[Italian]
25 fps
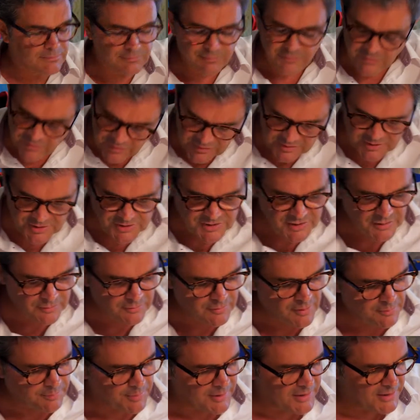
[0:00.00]

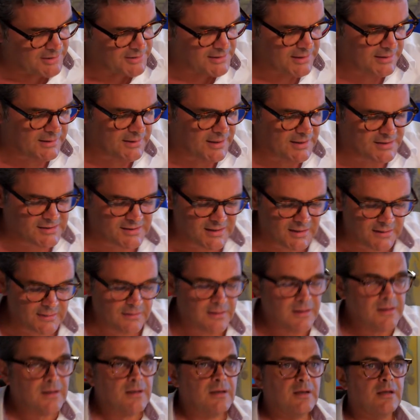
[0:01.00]
25 per esattezza,
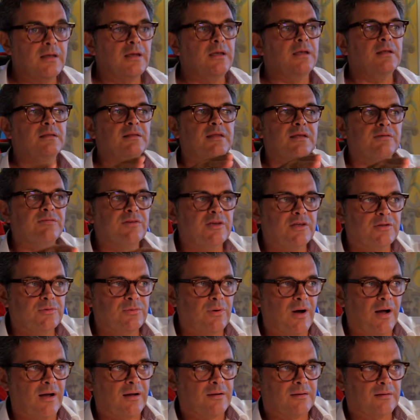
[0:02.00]

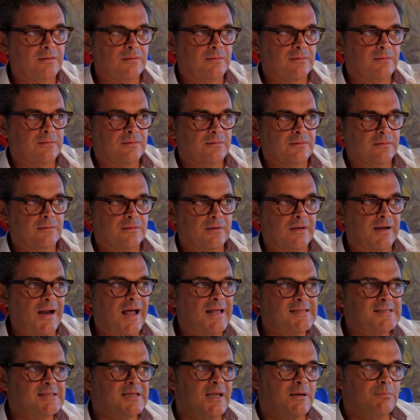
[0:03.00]
individua,
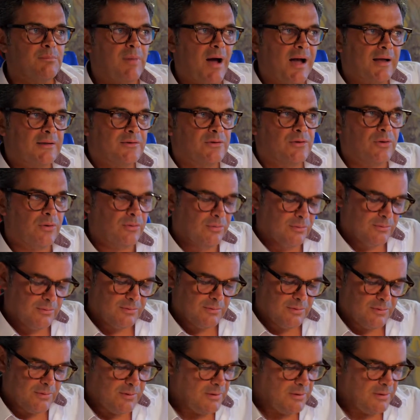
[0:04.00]
grazie al bando